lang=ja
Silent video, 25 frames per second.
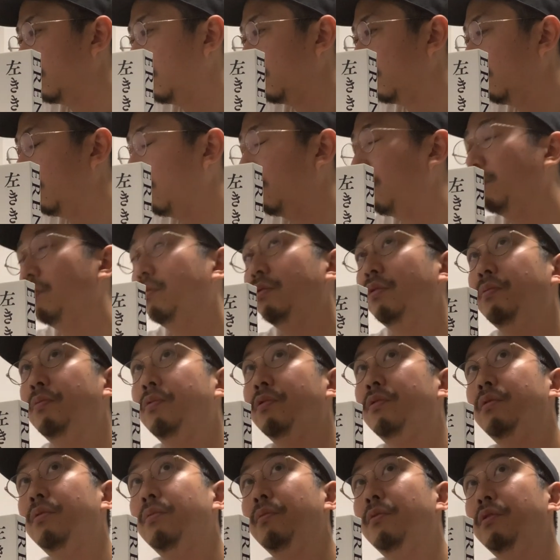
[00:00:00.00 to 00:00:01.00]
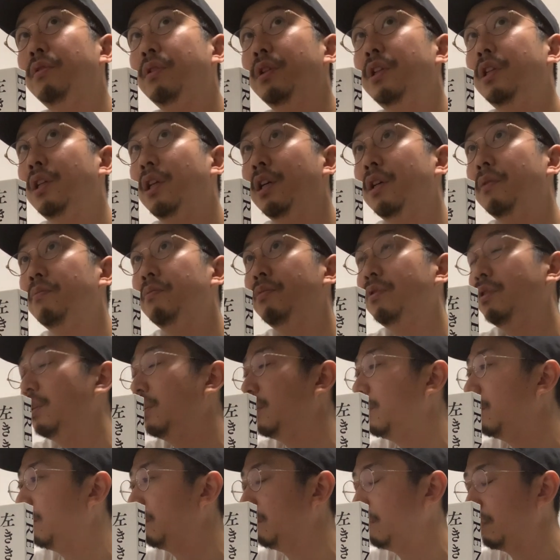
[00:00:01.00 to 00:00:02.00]
なんか本当に僕も2年ぶり
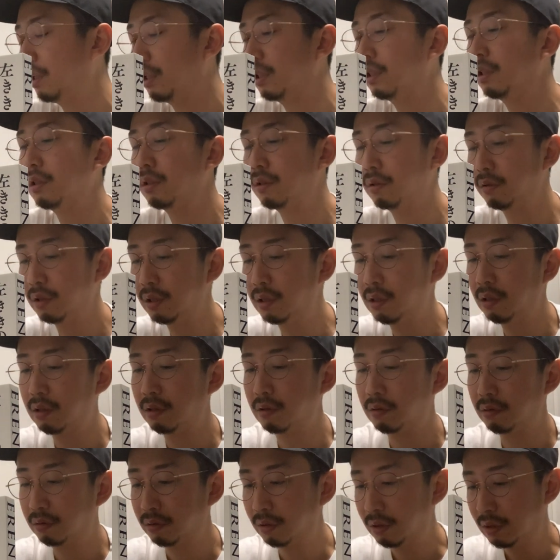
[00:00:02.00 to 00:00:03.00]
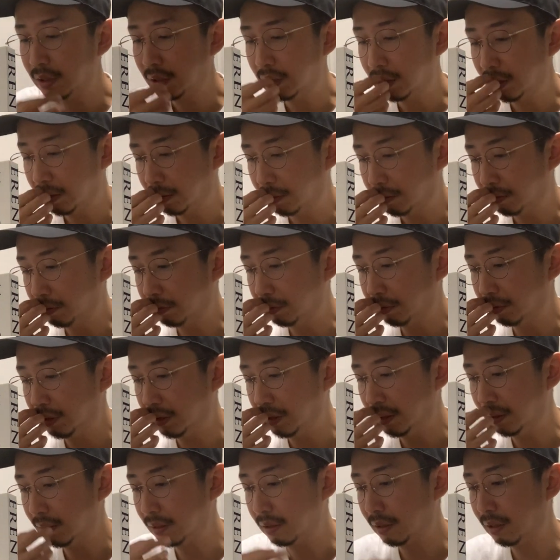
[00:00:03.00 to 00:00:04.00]
に読んだんですよね。だから、本当
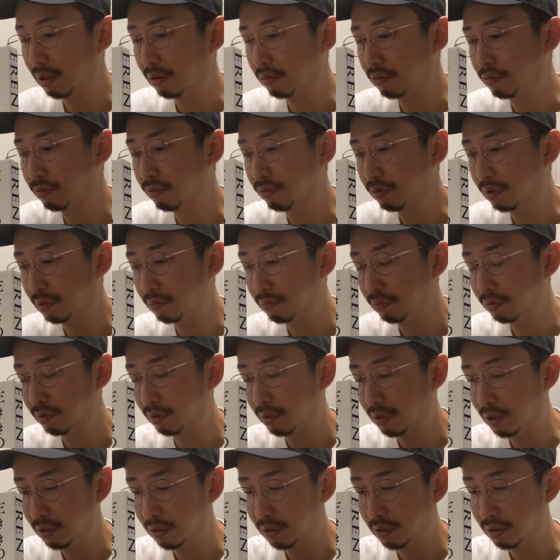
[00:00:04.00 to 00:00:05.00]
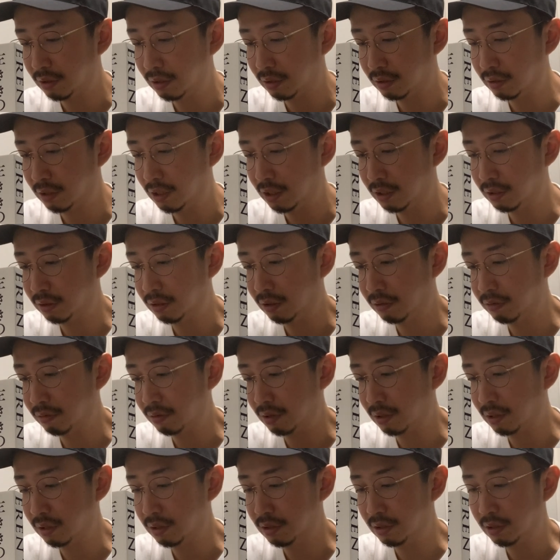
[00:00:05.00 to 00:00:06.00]
に、あ、こんなこと書いてたっけっていう
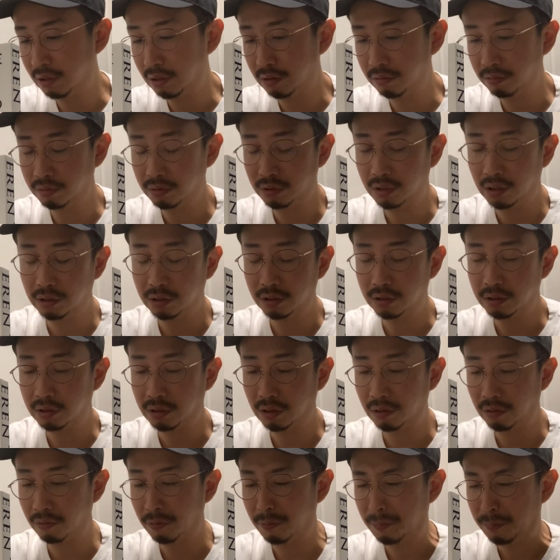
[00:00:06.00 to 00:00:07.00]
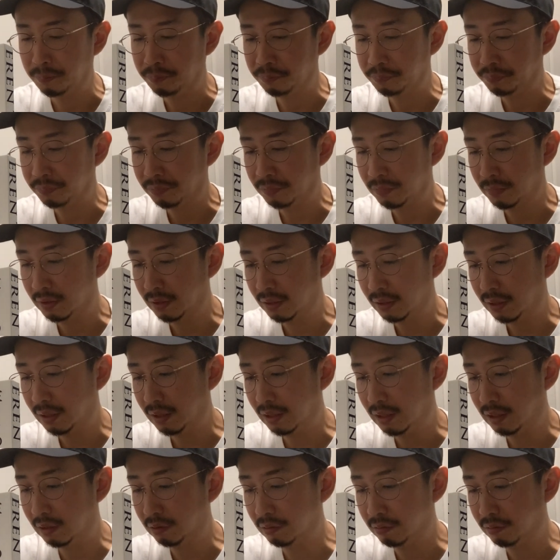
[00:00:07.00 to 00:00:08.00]
感じで読んだんですけど、
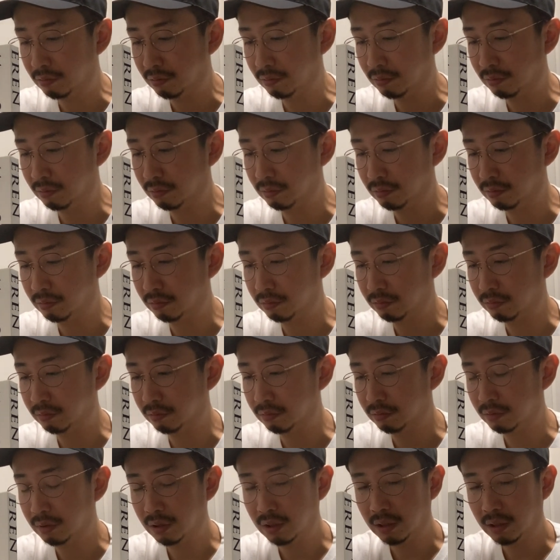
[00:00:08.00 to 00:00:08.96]
あのー、